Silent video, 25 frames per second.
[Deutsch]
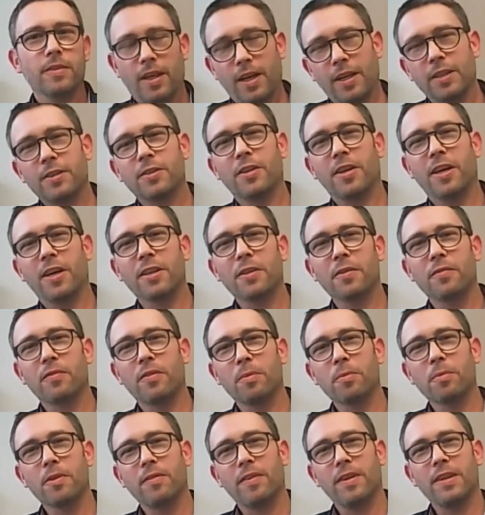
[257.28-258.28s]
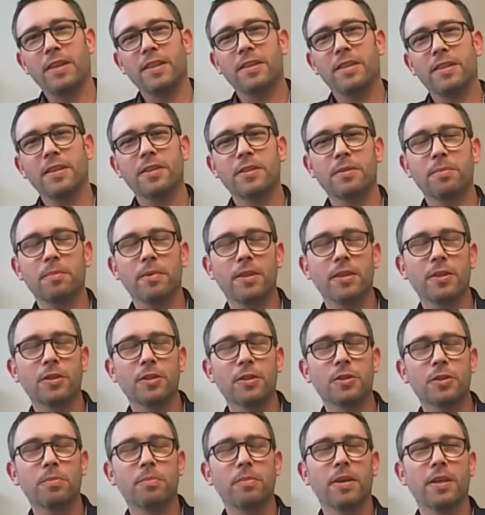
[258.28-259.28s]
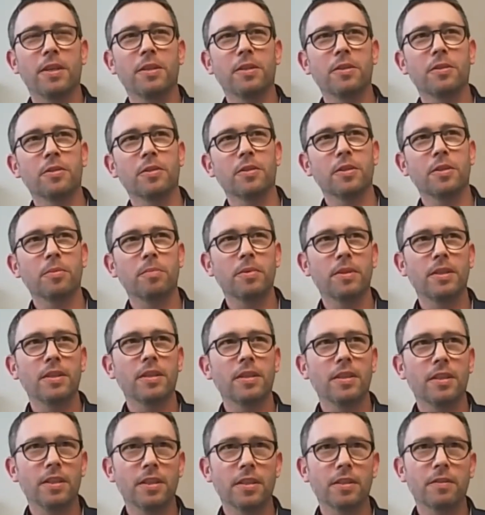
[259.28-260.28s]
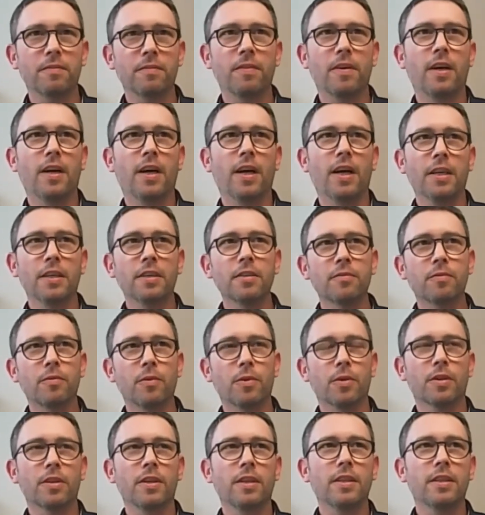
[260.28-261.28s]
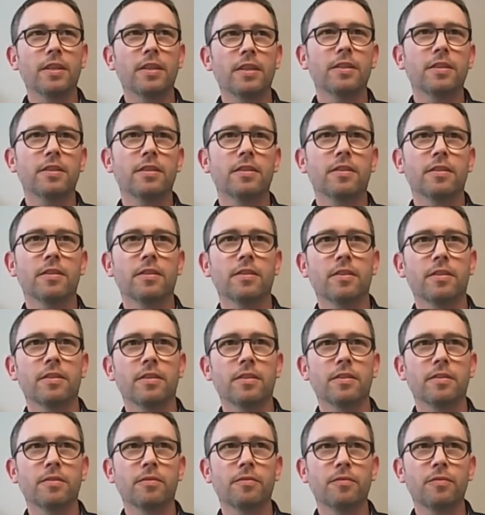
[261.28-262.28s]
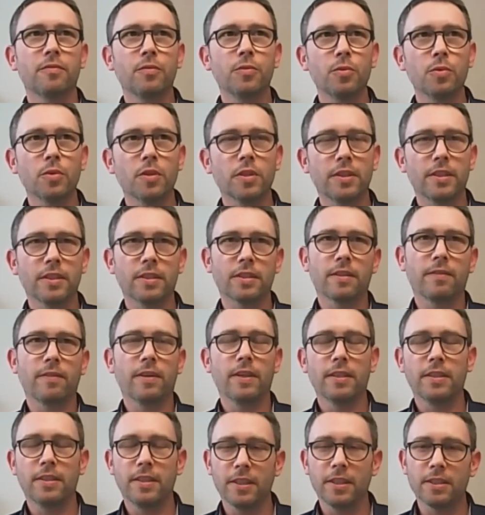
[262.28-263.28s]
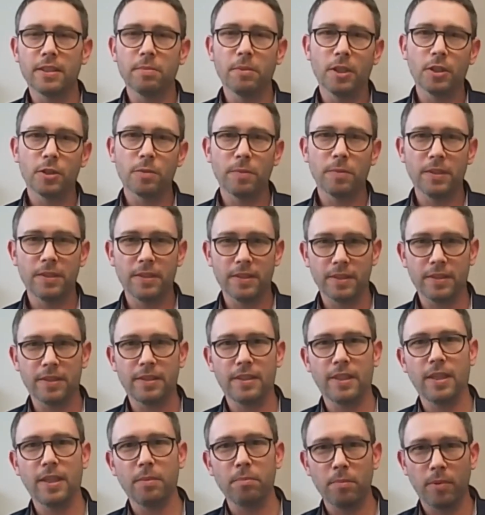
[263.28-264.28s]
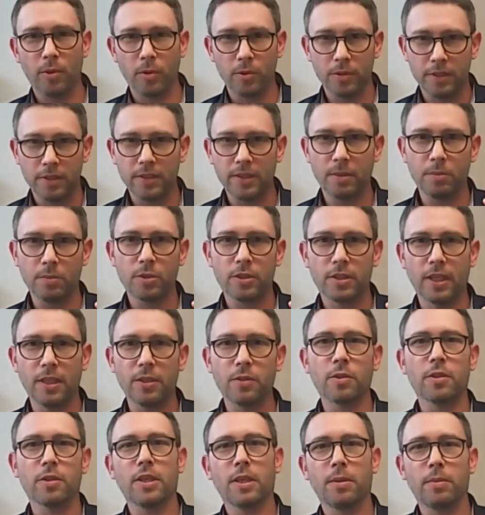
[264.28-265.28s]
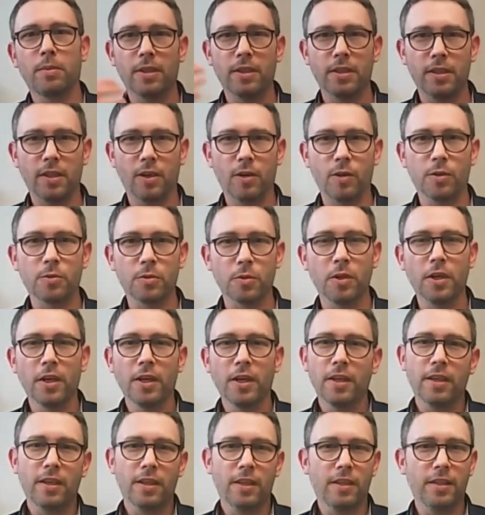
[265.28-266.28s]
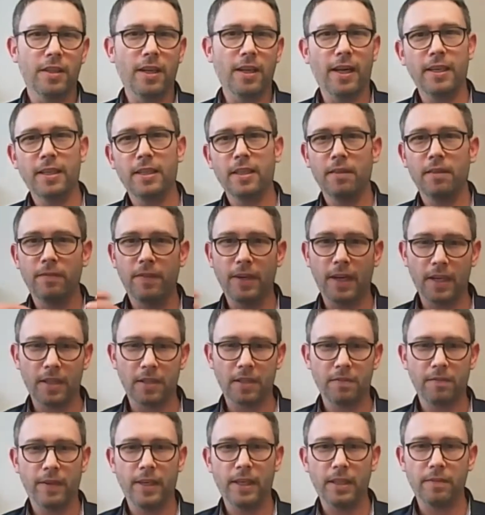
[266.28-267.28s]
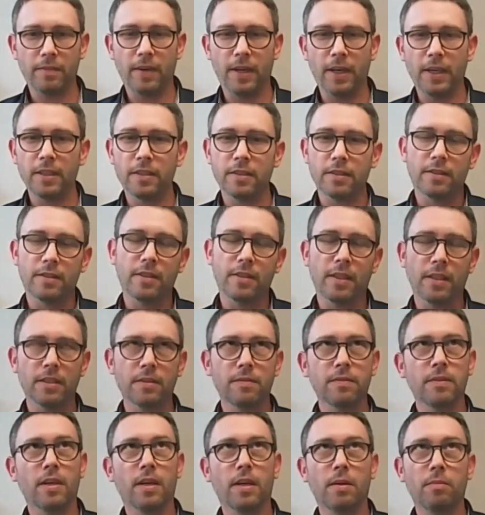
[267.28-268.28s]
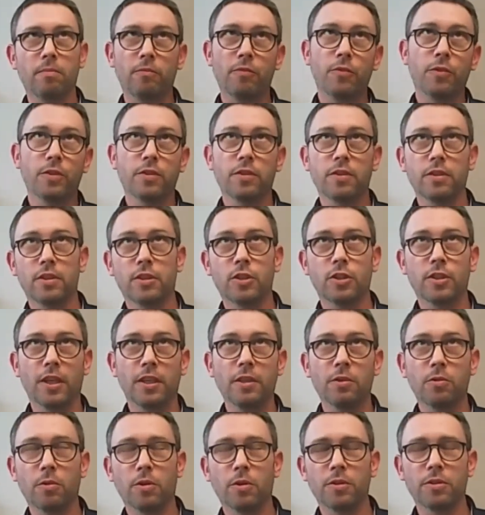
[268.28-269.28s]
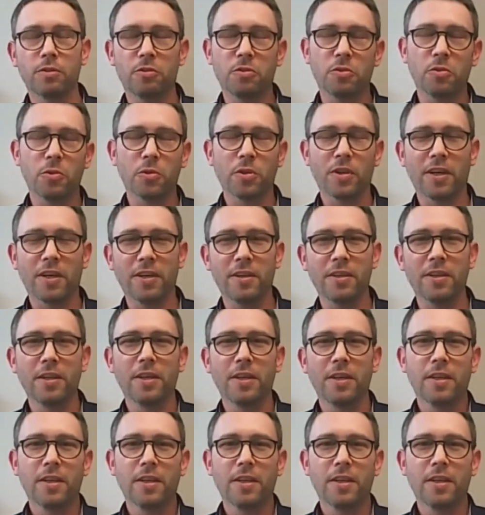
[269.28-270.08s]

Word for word: als Leiter vom Qualitätsmanagement äh, bin ich verantwortlich äh, für das Qualitätsmanagementsystem bei uns hier im Standort, aber genauso in all den Werken weltweit. Das heißt, wir haben 40 Standorte circa,